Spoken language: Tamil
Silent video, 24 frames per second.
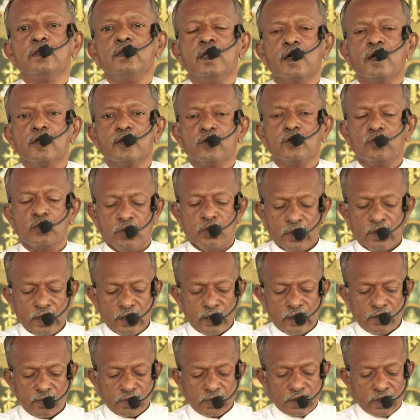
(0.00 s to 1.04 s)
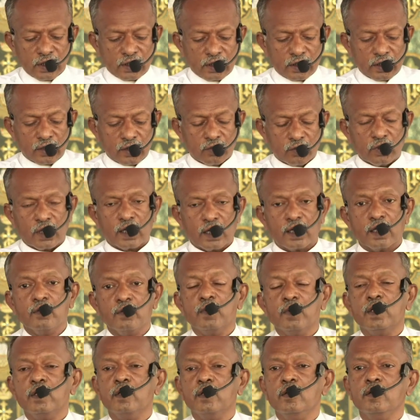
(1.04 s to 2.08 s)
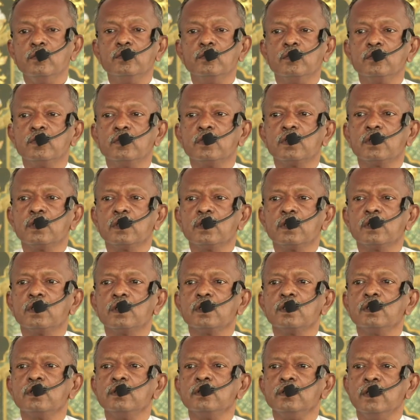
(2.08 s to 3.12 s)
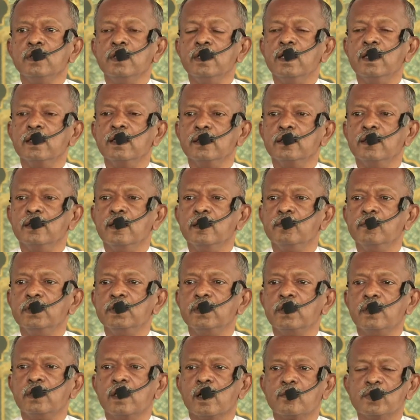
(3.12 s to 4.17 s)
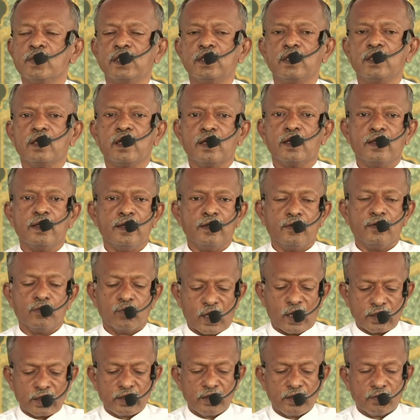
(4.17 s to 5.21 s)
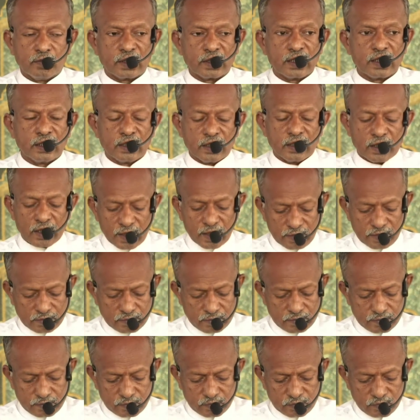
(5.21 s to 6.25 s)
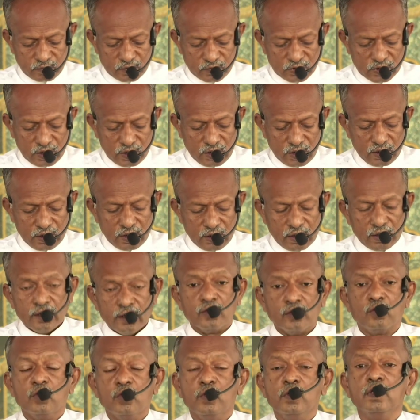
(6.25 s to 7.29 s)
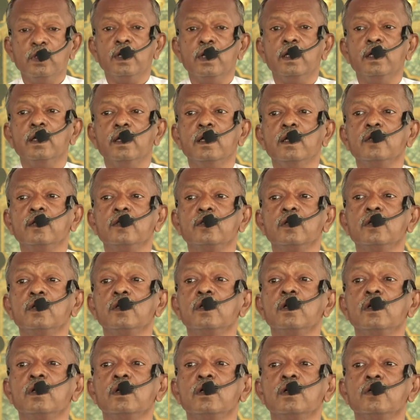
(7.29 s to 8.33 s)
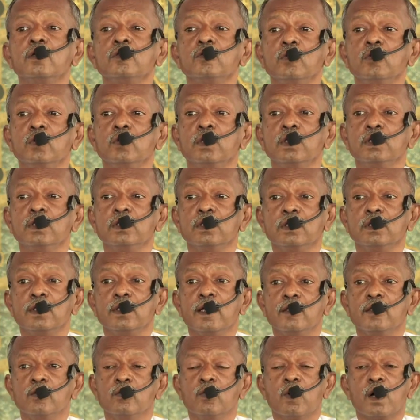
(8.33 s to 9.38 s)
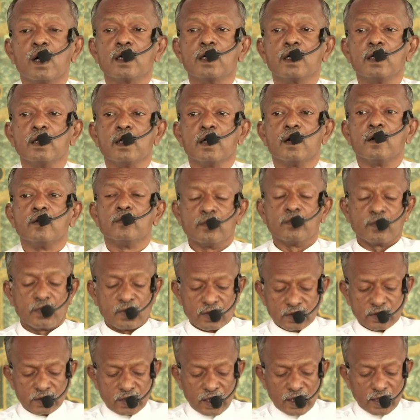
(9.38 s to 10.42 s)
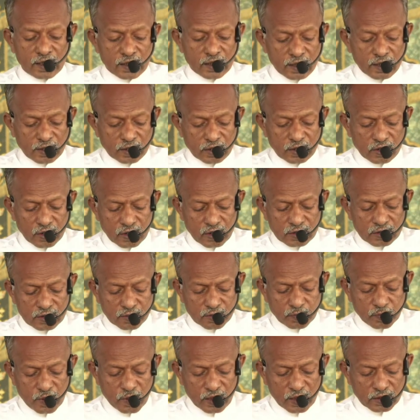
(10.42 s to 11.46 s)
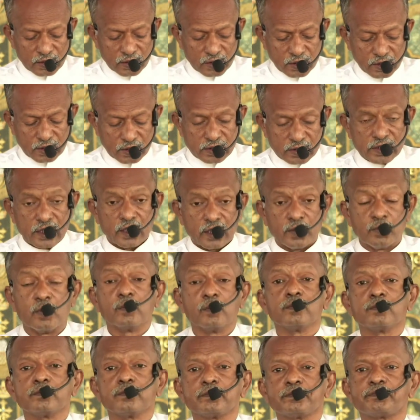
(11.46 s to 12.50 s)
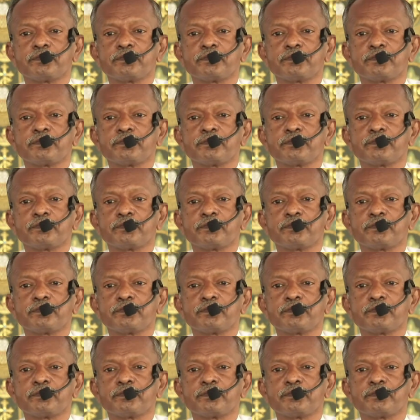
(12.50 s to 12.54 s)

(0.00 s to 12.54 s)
தியான கொடுகைக்கு வந்திருக்கின்றவங்கள் அனைவரையும் திரியேக தெய்வத்தின் நாமத்தினாலே வாழ்த்தி மகிழ்கிறேன் இந்த கூடுகை தூக்கத்திற்கு எதுவாக நாம் தலைகளை தாழ்த்தி பிரார்த்தனை செய்வோம்